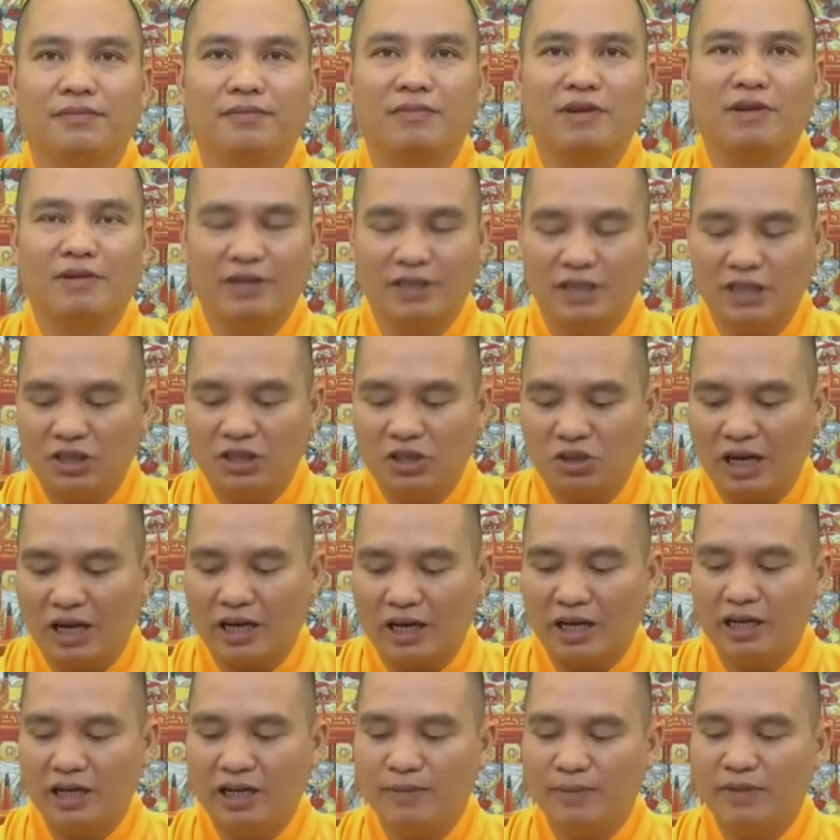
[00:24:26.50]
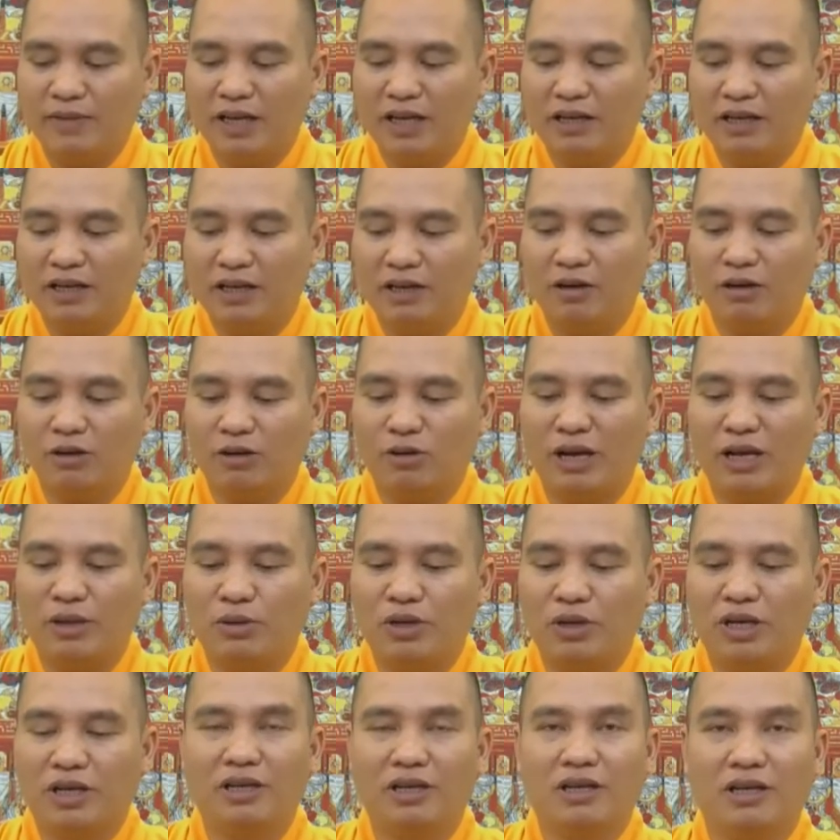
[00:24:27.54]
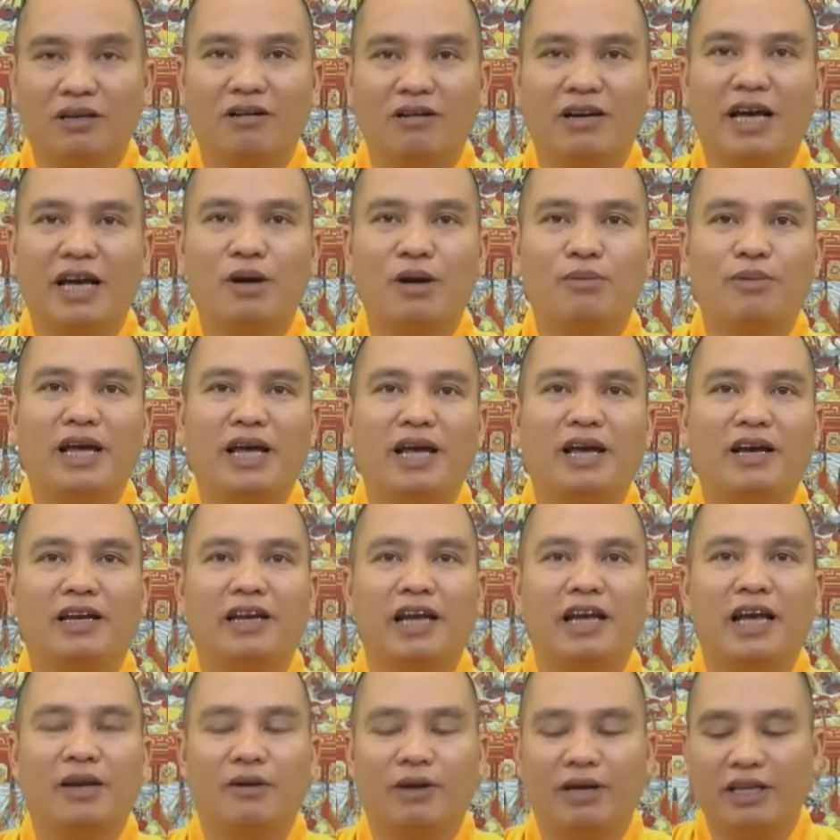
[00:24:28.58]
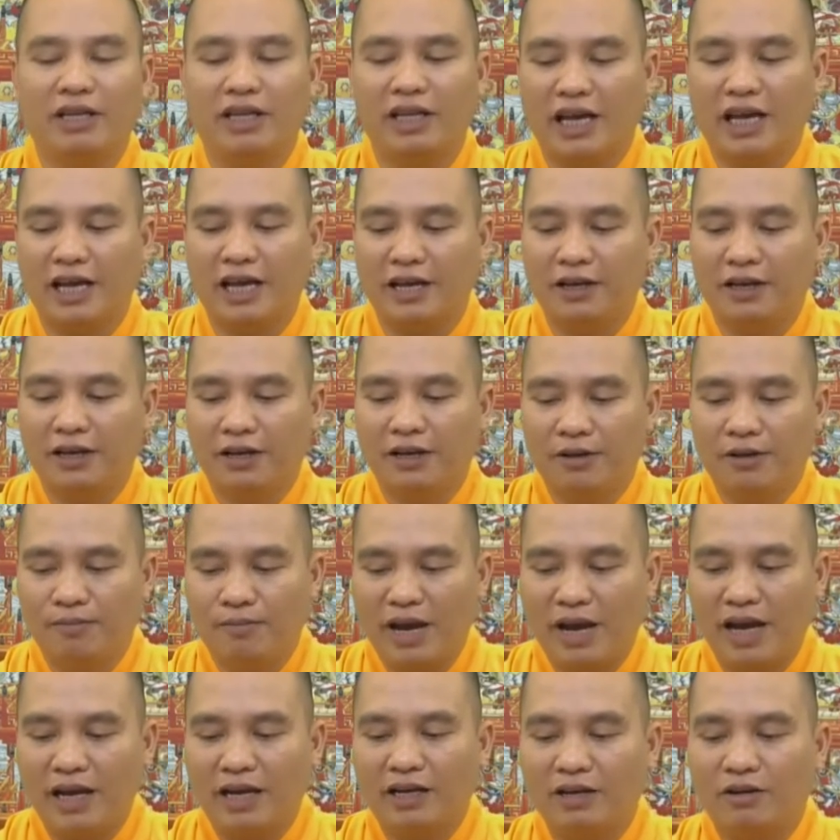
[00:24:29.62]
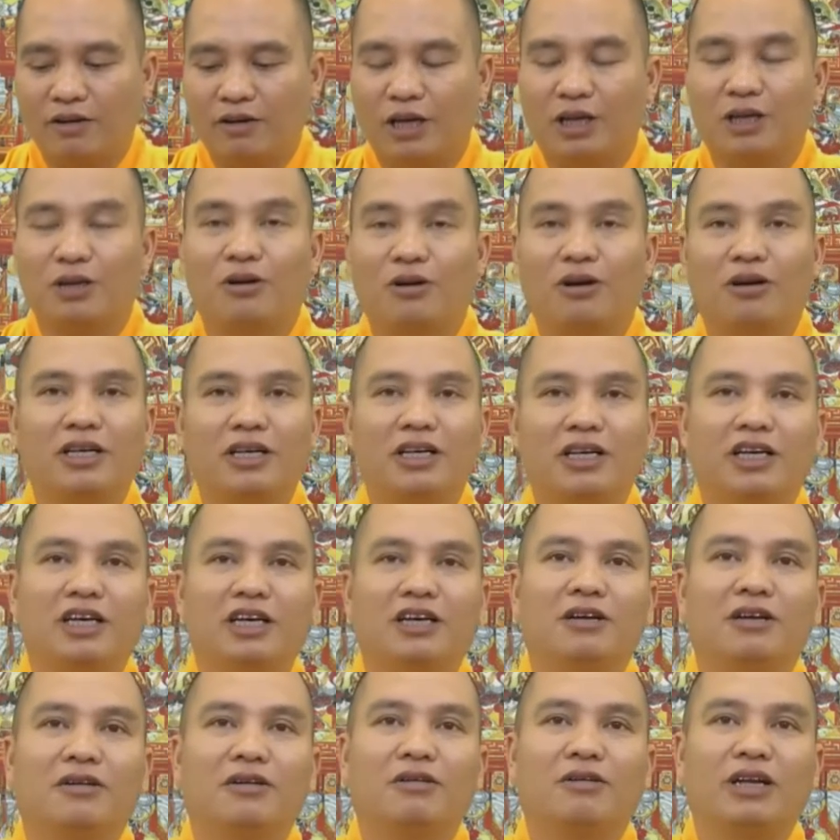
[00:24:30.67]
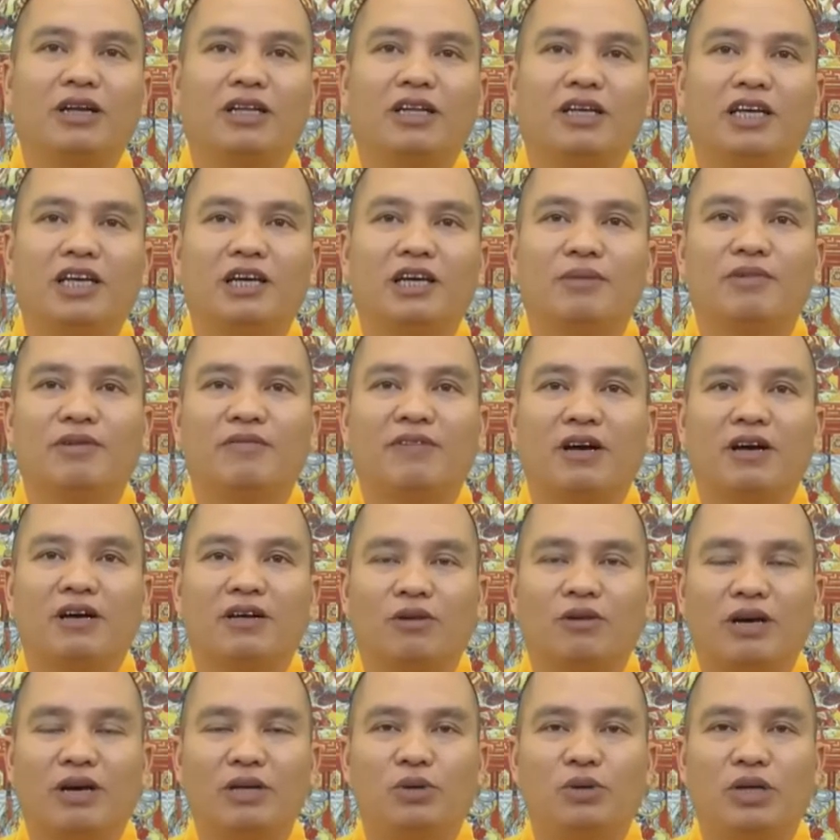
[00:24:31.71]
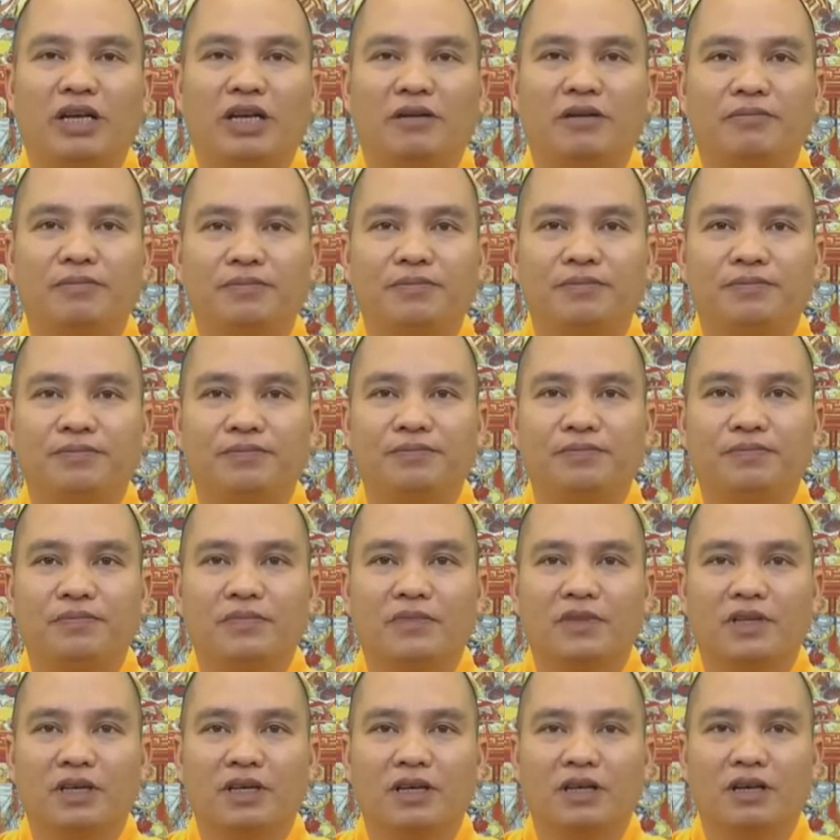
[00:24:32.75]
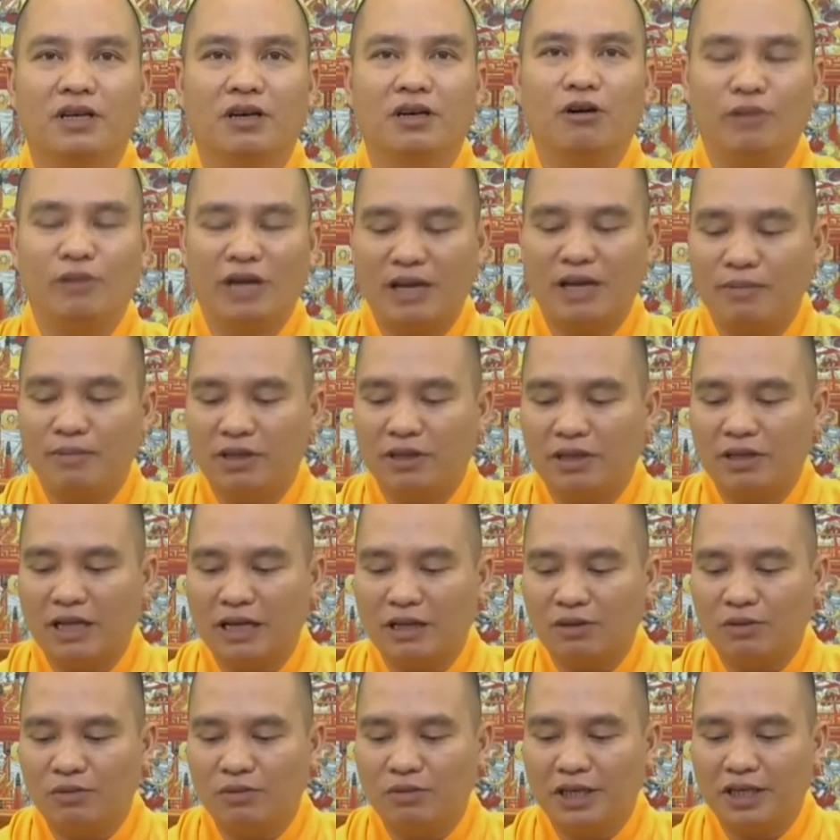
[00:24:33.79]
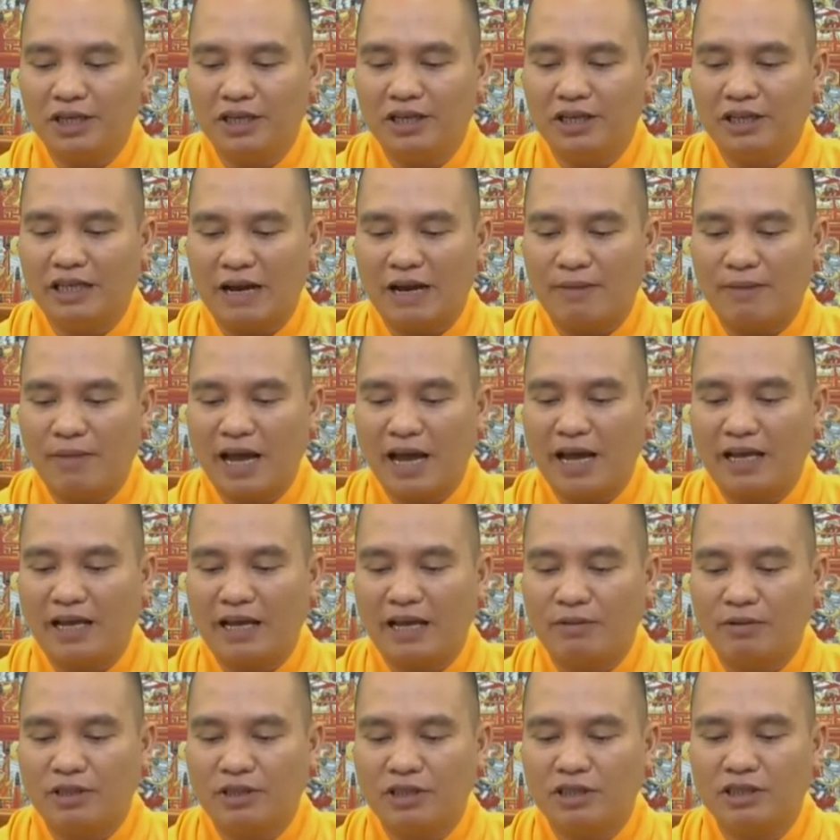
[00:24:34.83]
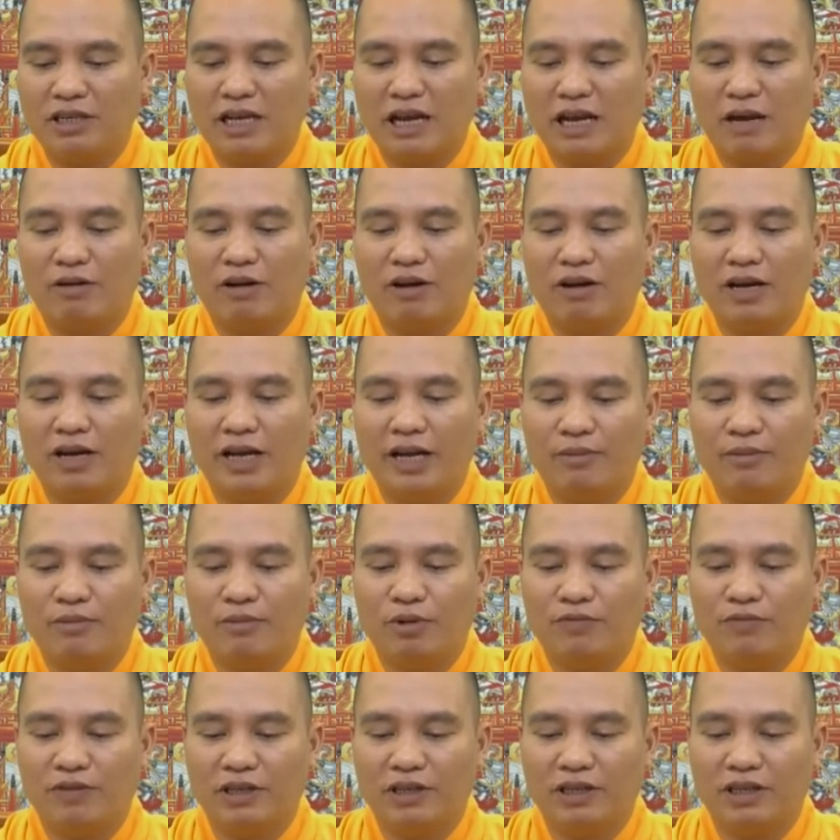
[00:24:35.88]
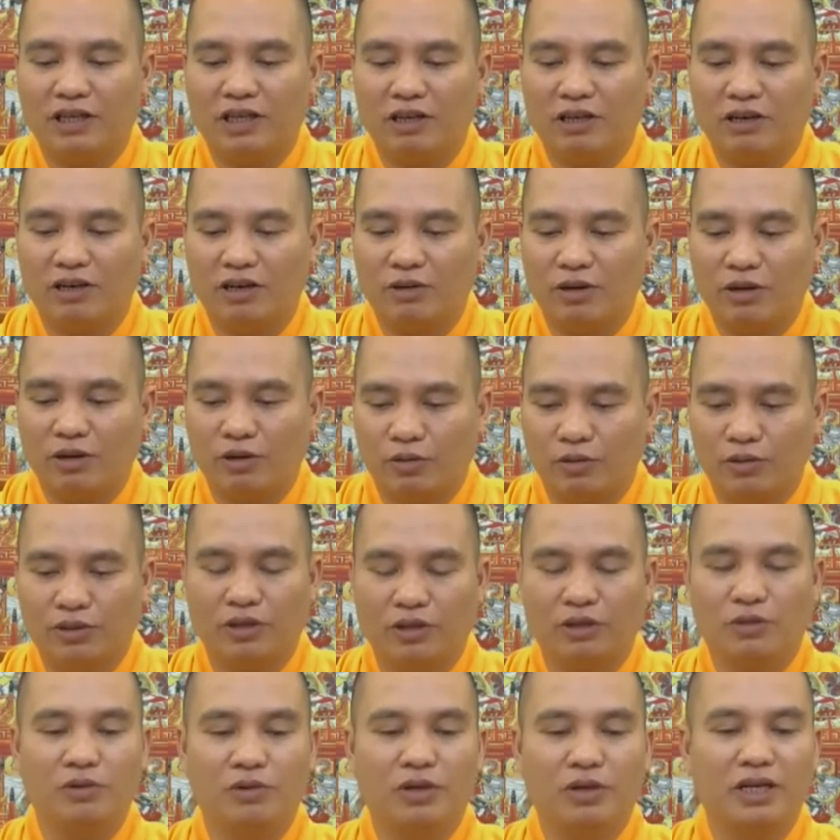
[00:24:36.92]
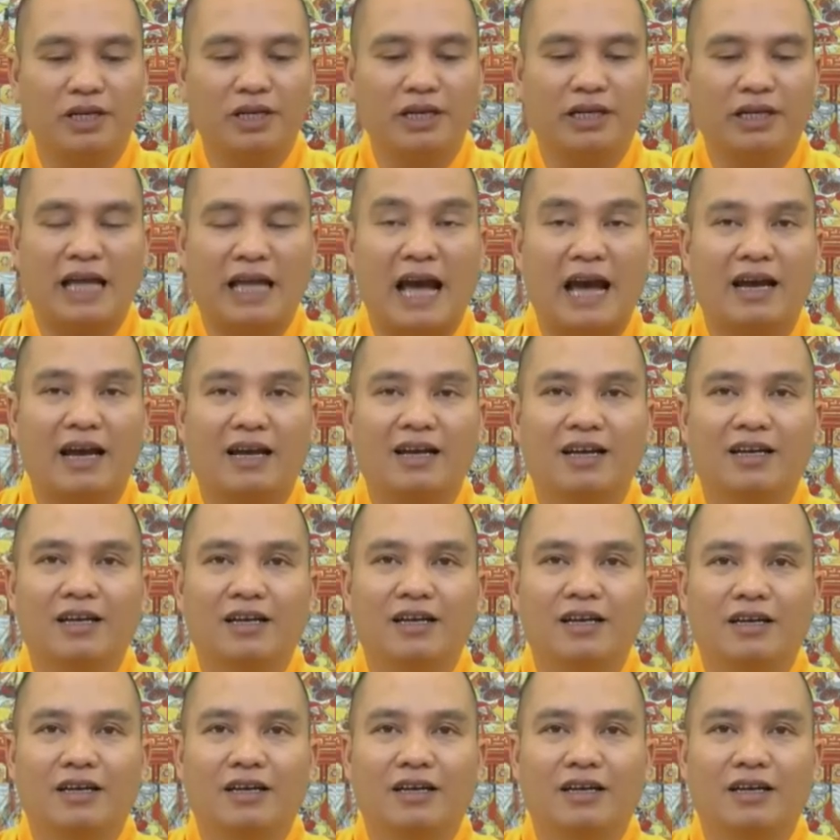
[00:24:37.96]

mà phải giữ chọn cái niềm tin đừng có thoái chuyển đừng có nghe hôm nay người này nói thế này mai người nội nó thế kia nói thế kia mà thoái chuyển hôm nay mình tăng tụng kinh địa tạng mai nghe một sư nào đó hay là một phật tử nào đó nói ôi giời tụng kinh địa tạng á